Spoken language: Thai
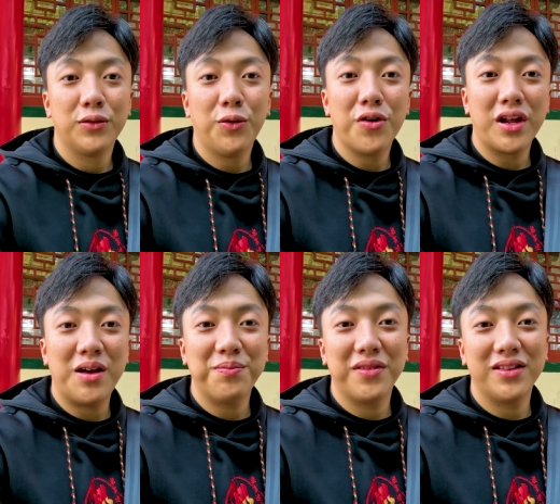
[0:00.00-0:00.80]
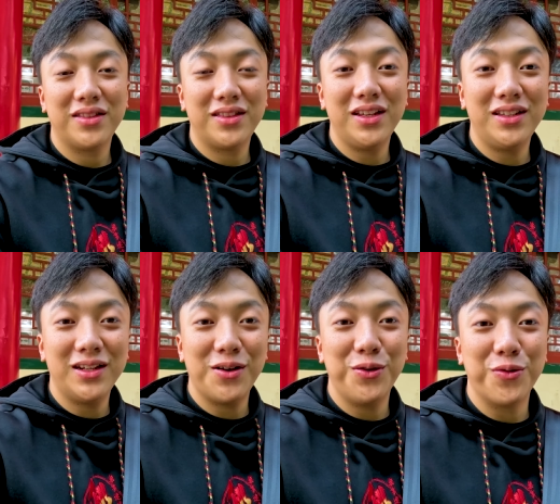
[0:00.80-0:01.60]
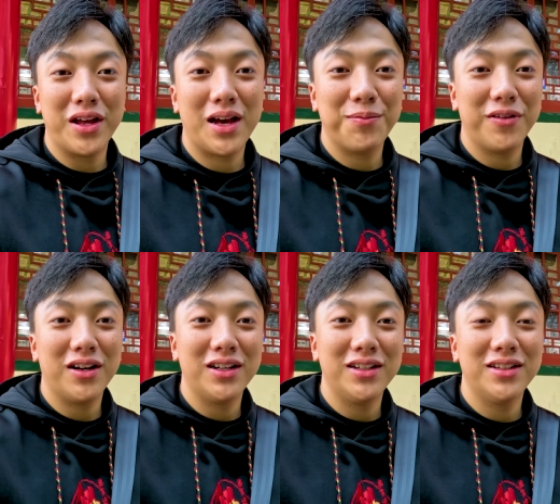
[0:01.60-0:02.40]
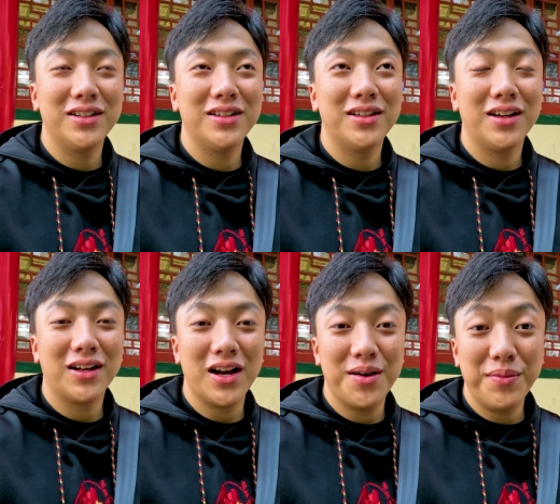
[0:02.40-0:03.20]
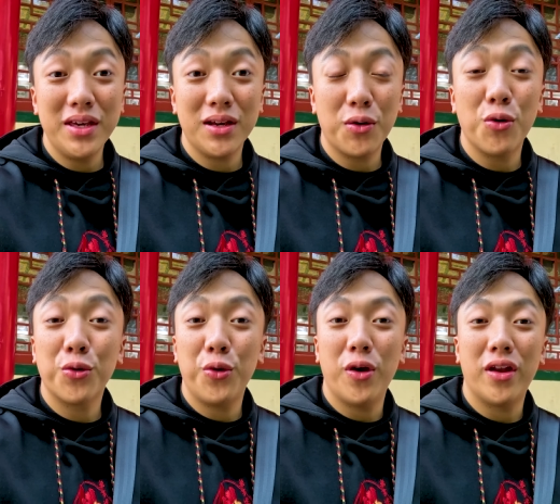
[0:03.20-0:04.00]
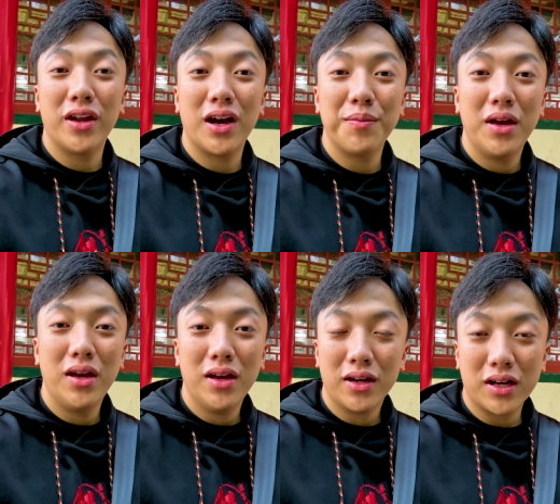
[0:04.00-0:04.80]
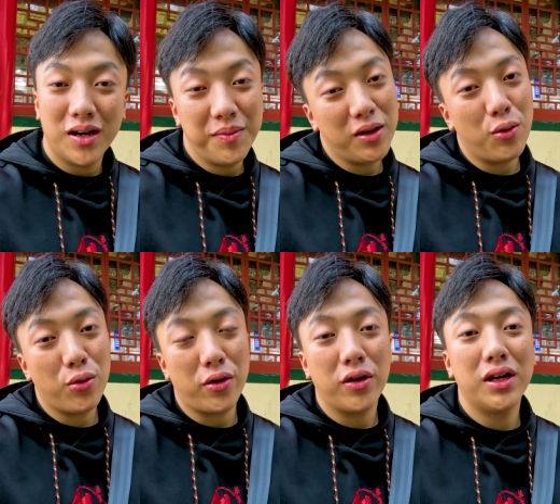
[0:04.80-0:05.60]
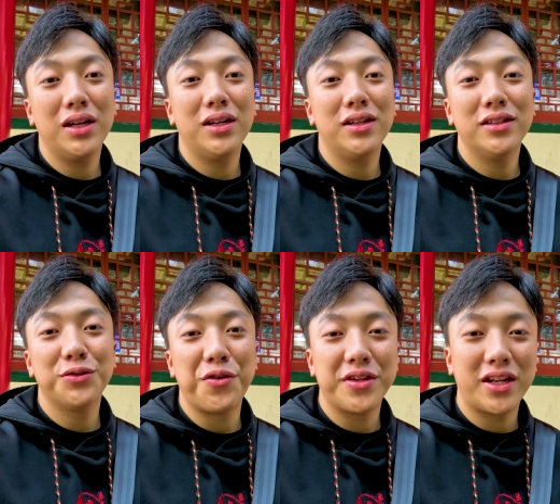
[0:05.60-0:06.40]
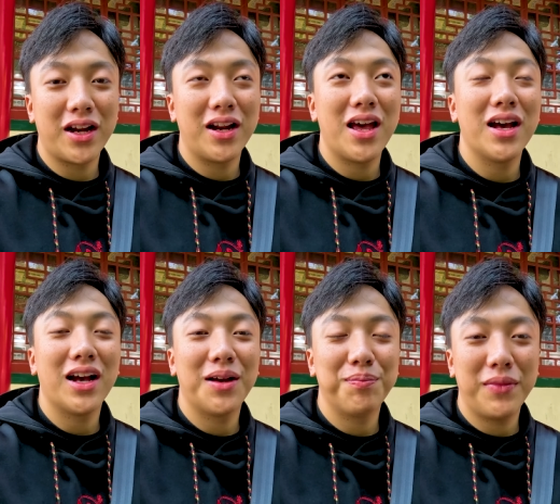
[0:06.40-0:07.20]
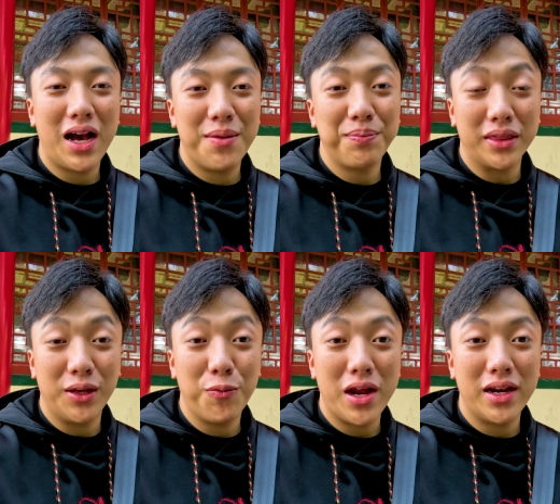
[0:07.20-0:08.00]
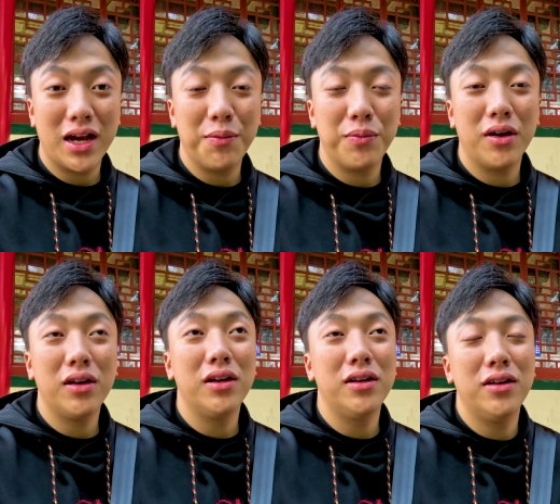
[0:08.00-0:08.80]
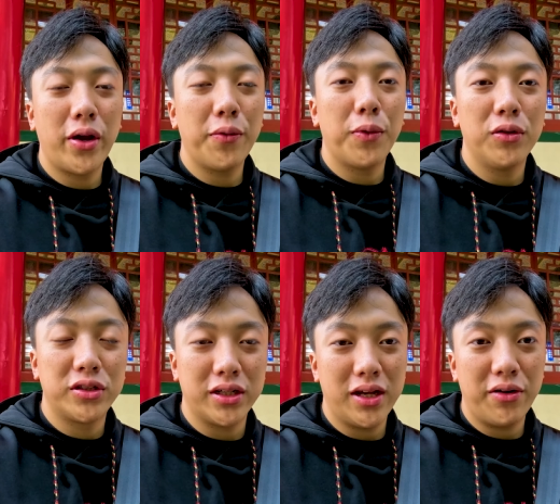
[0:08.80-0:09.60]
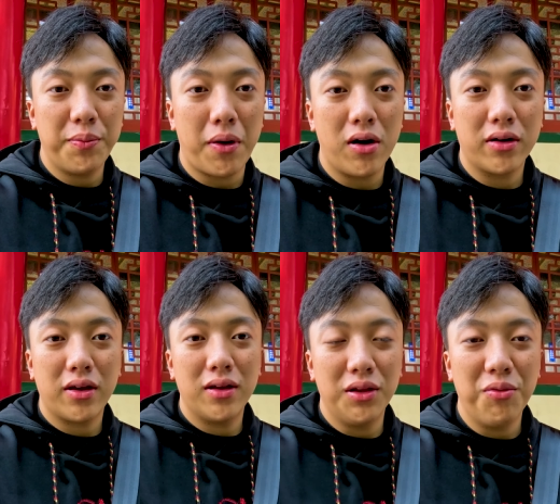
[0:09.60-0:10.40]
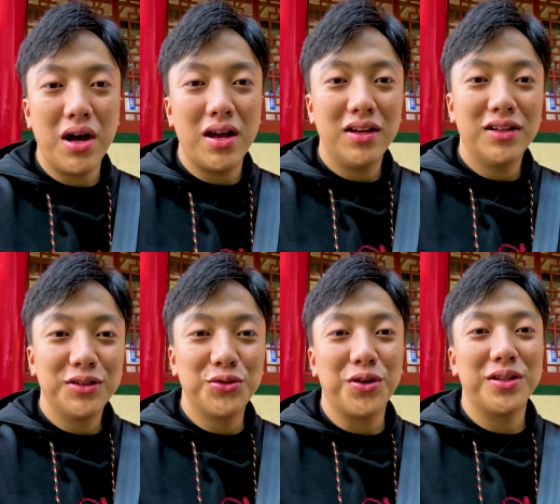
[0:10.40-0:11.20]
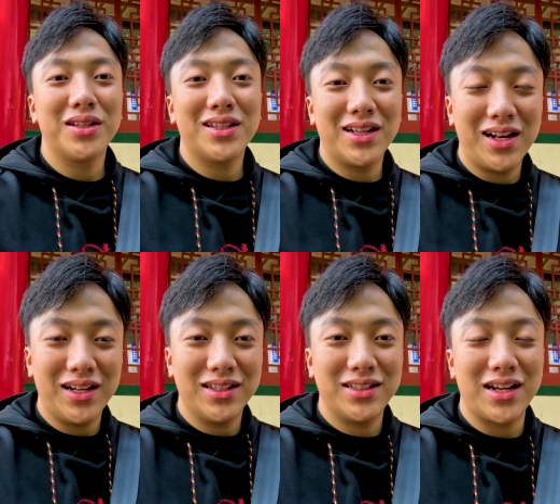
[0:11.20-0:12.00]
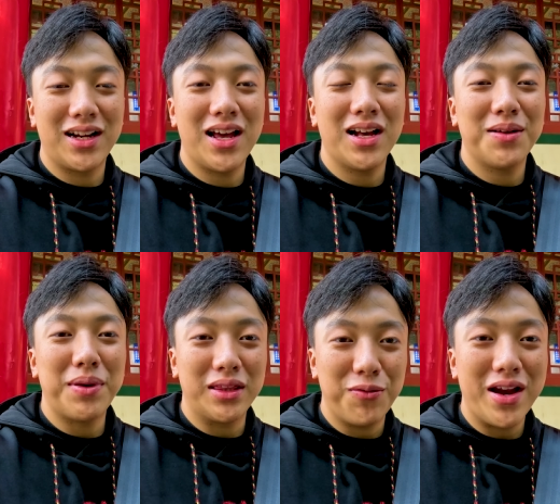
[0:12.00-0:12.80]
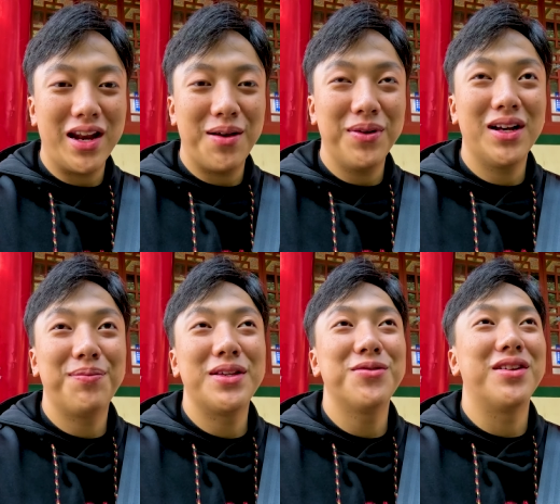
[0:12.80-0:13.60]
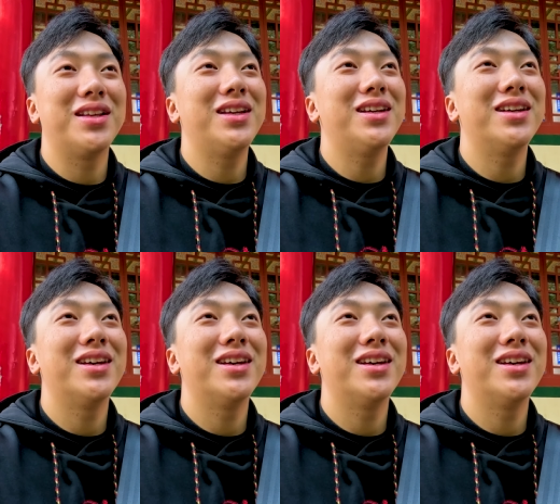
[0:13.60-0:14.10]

ทุกคนครับที่ที่เราอยู่นะครับก็คือเกิ์มิ่งกงหยวนนะครับเกิ์มิ่งกงหยวนก็คือสวนสาธารณะการปฏิวัตินะครับ ก็คือ revolutionary park หรือว่าสวนสาธารณะปฏิวัตินะครับ ก็คือเป็นสวนที่